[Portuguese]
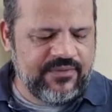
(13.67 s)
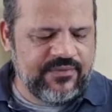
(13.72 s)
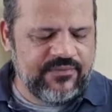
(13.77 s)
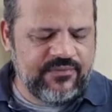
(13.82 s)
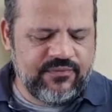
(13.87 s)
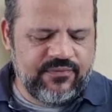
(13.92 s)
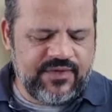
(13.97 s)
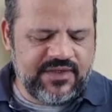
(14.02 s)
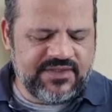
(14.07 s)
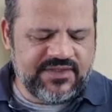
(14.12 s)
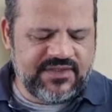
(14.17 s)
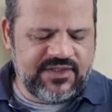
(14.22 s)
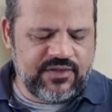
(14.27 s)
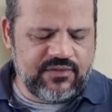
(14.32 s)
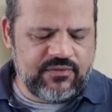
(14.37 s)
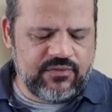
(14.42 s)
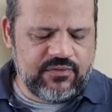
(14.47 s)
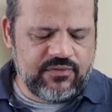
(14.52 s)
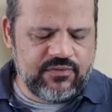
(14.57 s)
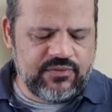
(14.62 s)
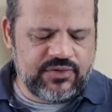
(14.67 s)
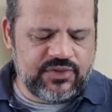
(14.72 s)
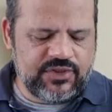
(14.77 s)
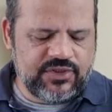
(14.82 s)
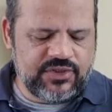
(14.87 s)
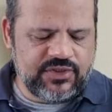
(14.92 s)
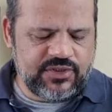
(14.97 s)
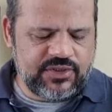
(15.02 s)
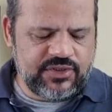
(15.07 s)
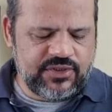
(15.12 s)
No
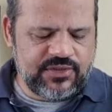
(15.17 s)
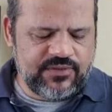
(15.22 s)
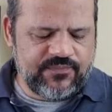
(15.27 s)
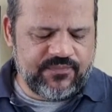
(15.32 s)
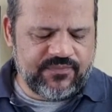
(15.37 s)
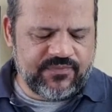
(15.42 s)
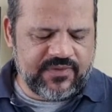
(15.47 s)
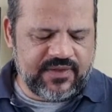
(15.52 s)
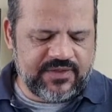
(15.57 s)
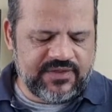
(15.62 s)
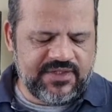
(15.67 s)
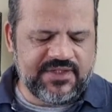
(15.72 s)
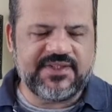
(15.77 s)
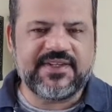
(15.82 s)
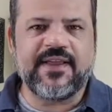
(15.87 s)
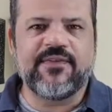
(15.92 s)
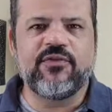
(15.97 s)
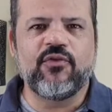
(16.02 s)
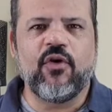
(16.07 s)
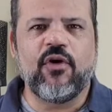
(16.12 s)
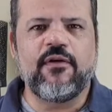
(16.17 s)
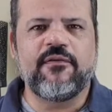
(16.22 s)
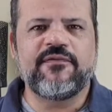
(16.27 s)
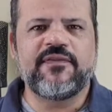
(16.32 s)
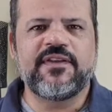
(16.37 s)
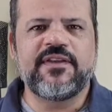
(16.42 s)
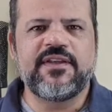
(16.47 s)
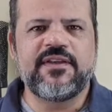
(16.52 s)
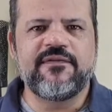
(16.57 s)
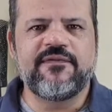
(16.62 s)
versículos
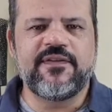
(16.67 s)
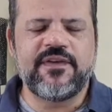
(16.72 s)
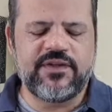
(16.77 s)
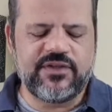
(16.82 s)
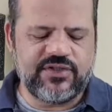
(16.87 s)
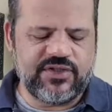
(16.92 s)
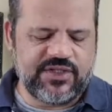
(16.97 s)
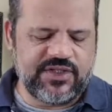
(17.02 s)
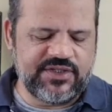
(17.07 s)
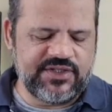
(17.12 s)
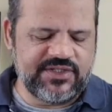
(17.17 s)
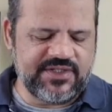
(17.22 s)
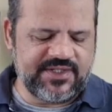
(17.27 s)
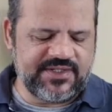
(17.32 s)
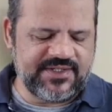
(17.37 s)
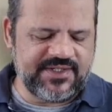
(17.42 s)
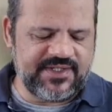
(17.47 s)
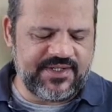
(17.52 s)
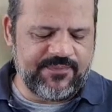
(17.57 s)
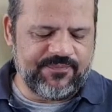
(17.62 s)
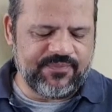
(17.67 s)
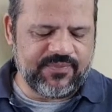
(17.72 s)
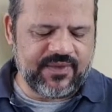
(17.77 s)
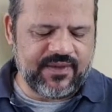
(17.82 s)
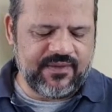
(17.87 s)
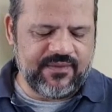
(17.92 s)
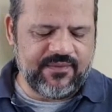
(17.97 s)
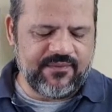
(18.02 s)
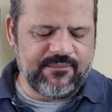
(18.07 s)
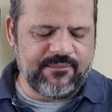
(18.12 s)
19 e 20, que diz assim:
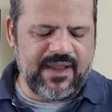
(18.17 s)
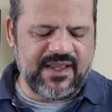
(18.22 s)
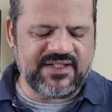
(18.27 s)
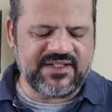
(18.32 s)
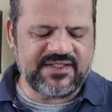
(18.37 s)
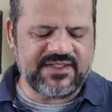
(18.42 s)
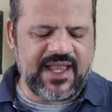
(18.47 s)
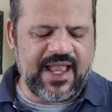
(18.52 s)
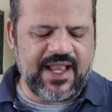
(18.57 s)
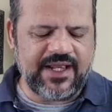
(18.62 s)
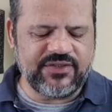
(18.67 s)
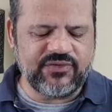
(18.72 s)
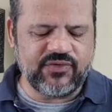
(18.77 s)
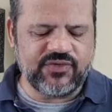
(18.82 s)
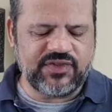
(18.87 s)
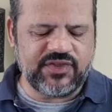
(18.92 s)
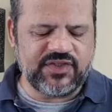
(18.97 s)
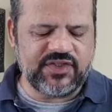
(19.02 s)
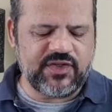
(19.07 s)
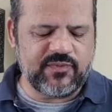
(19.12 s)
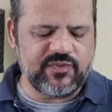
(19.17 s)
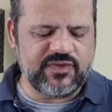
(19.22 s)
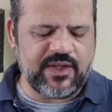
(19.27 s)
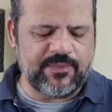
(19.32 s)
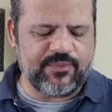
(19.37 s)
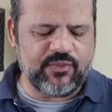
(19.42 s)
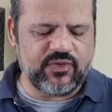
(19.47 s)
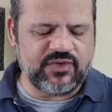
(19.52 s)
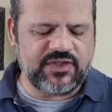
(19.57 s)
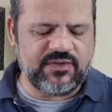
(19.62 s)
Mais tarde os discípulos
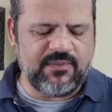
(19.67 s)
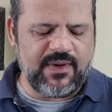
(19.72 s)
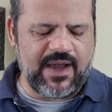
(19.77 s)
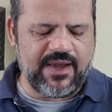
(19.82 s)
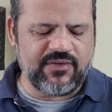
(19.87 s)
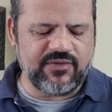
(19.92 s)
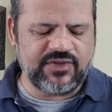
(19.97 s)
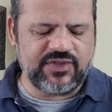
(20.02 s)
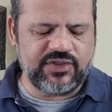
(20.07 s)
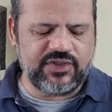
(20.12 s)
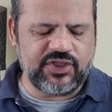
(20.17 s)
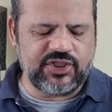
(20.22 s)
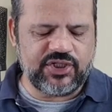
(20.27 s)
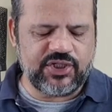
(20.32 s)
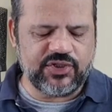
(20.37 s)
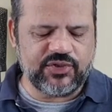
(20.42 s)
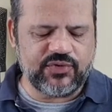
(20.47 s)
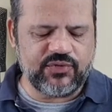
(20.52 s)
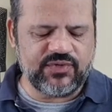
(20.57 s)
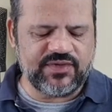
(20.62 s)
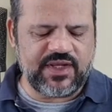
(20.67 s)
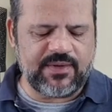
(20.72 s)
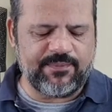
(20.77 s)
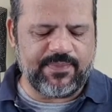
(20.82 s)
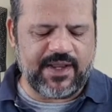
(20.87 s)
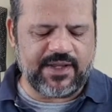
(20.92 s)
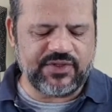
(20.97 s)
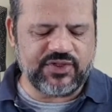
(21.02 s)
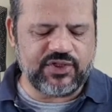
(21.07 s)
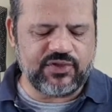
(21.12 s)
aproximaram-se de Jesus em
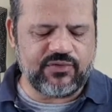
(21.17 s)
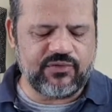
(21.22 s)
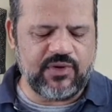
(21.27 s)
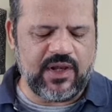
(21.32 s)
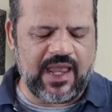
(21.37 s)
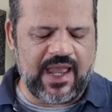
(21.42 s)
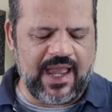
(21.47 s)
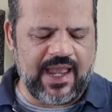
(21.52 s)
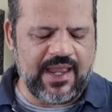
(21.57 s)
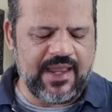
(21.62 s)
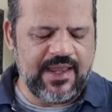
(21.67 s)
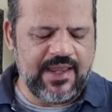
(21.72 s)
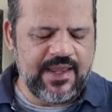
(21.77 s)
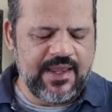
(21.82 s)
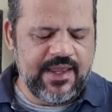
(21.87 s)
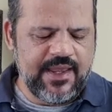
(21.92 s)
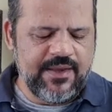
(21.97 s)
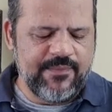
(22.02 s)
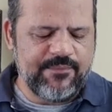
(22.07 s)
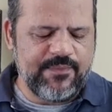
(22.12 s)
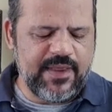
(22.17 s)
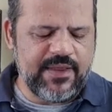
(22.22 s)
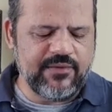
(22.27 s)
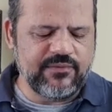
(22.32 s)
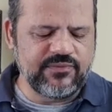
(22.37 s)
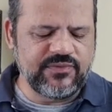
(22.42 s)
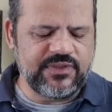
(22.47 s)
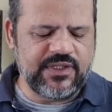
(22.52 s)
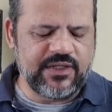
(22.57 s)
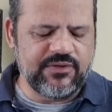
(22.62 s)
particular,
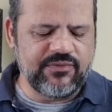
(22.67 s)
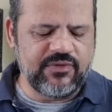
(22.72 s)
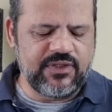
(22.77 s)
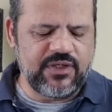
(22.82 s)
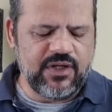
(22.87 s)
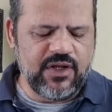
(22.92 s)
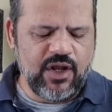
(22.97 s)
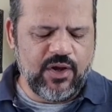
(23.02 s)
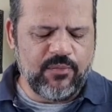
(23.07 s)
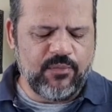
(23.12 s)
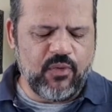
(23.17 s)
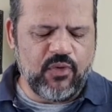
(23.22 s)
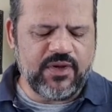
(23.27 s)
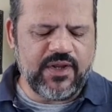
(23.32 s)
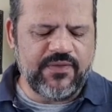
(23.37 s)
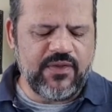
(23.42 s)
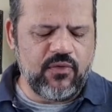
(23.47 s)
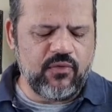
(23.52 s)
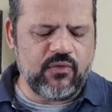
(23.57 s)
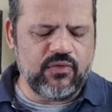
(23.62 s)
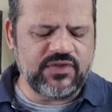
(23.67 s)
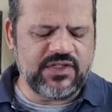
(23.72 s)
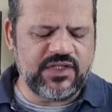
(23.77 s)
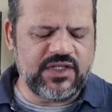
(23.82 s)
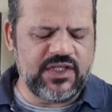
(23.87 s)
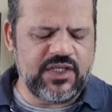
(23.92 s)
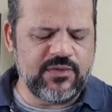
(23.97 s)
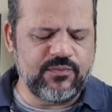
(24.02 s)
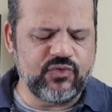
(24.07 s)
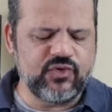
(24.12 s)
perguntando-lhe: Por que não
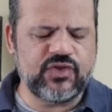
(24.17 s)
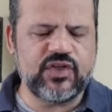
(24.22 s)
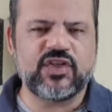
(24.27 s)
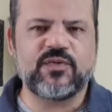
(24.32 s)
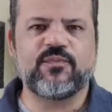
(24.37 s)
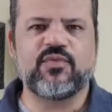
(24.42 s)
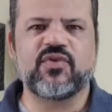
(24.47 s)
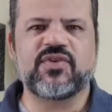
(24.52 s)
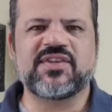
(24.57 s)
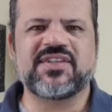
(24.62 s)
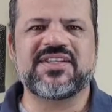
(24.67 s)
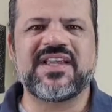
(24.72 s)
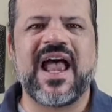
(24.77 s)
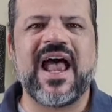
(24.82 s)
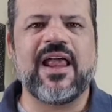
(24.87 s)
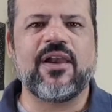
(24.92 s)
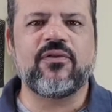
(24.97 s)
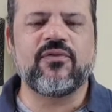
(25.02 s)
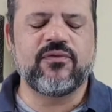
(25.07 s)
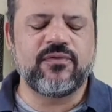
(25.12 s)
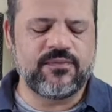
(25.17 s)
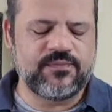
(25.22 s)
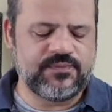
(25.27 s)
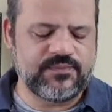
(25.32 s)
conseguimos expulsá-lo?